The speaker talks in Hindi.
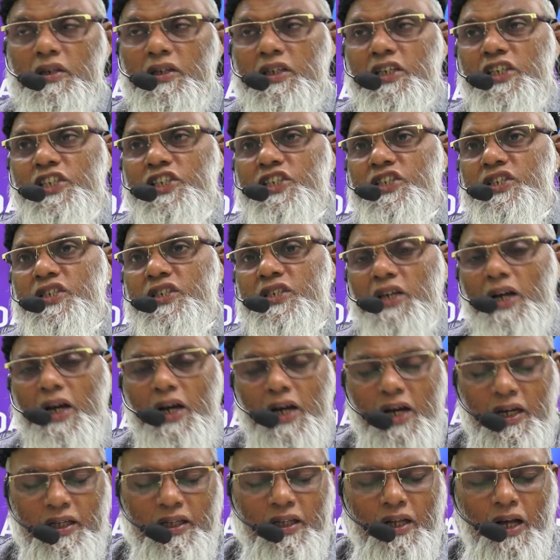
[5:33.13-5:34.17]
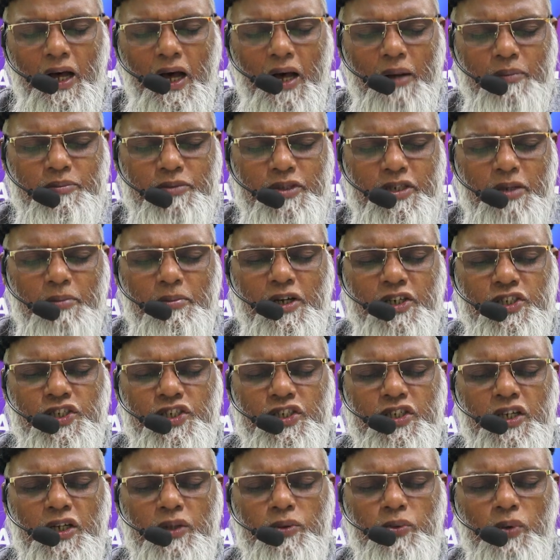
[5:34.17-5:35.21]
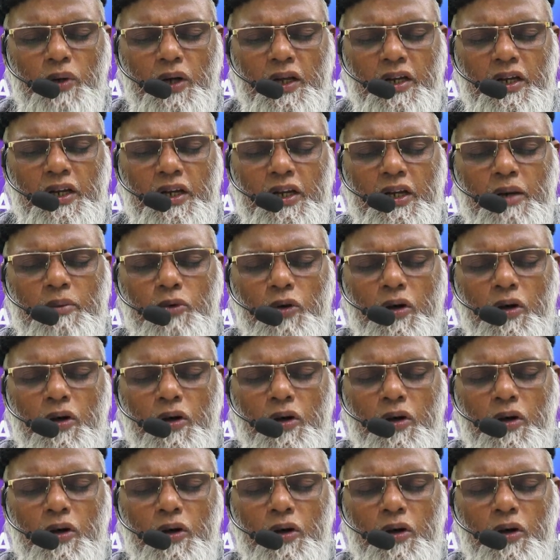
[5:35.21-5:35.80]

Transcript: की शाह आप जब अशद अन